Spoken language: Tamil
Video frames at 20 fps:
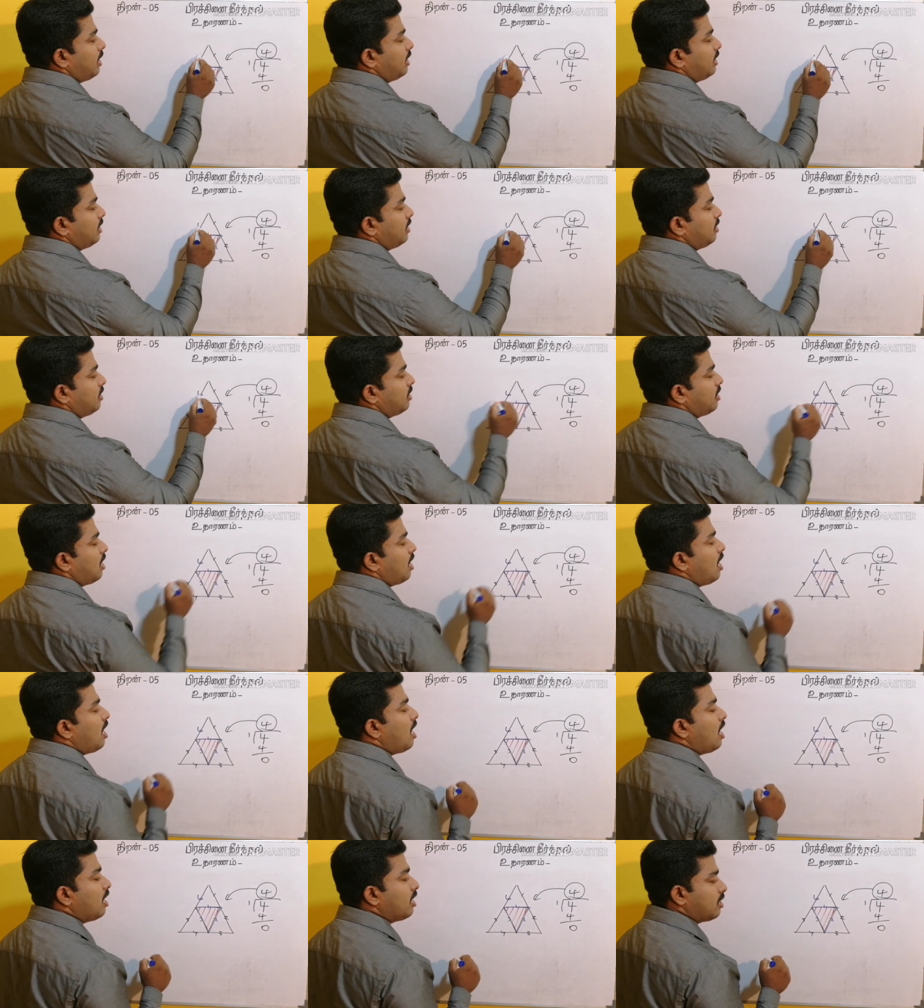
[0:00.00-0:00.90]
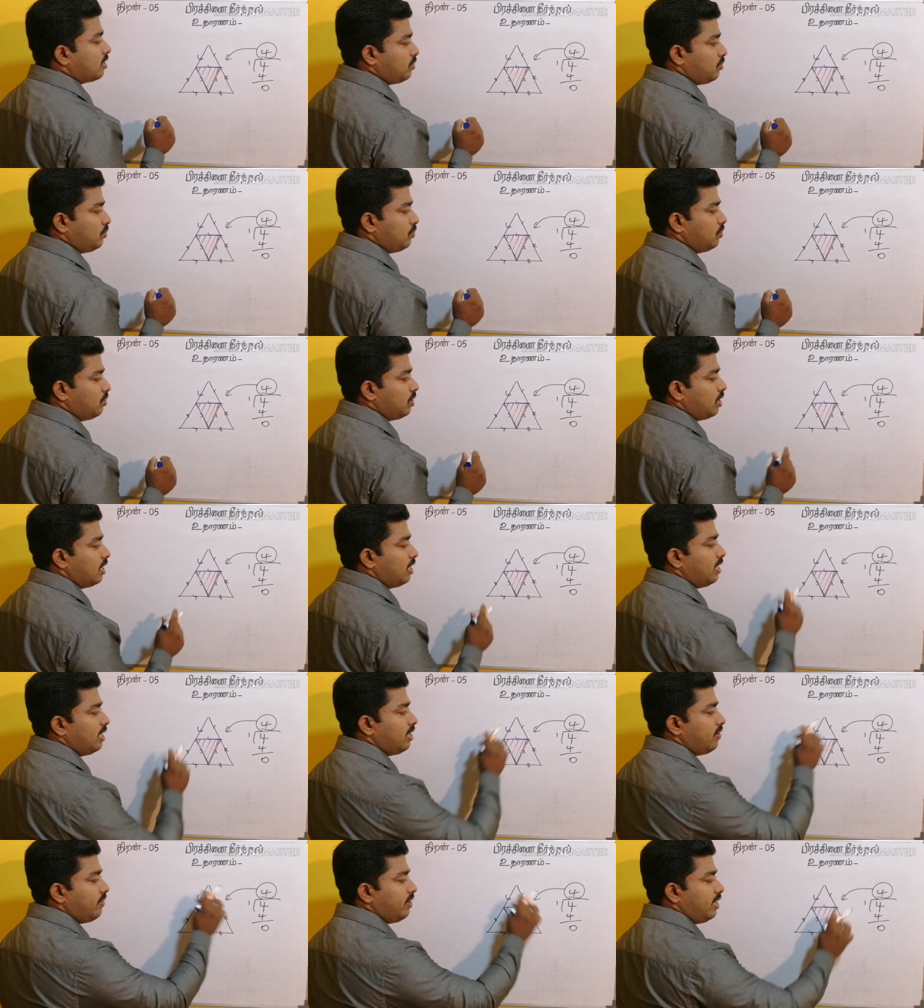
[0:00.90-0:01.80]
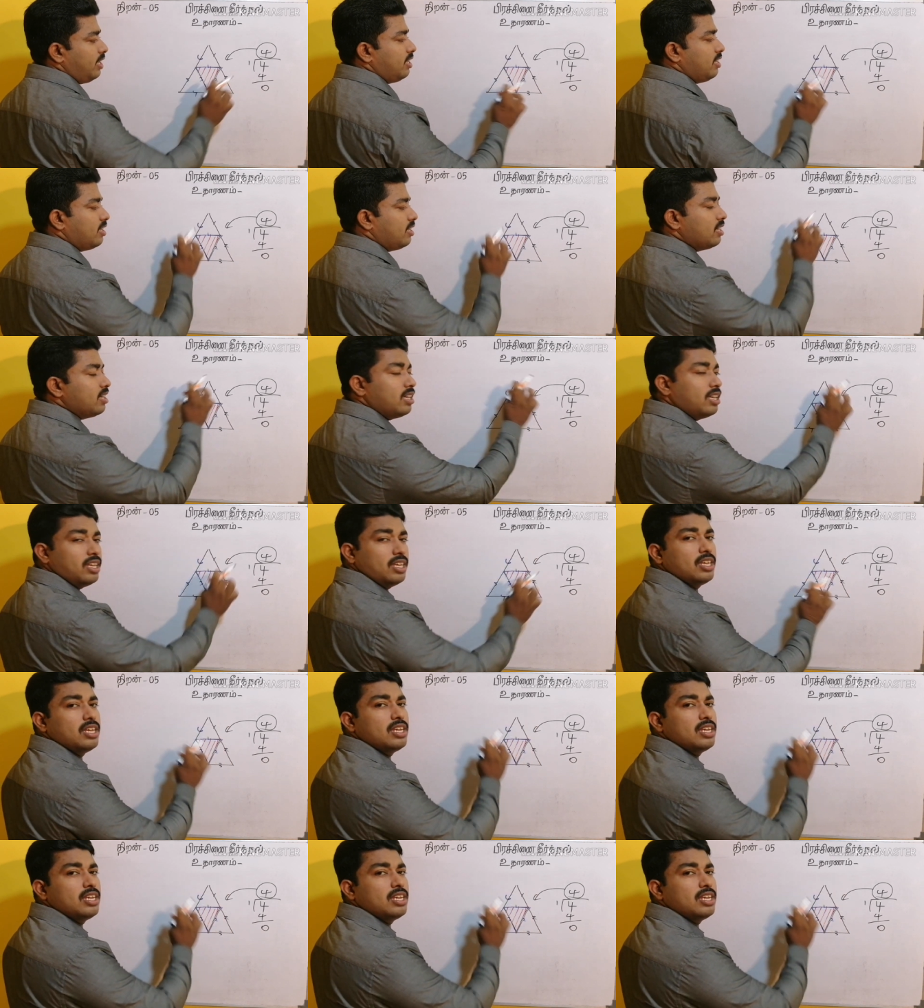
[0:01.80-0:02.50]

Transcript: ஐந்து ஆறு துண்டுகள் எனவே இங்கு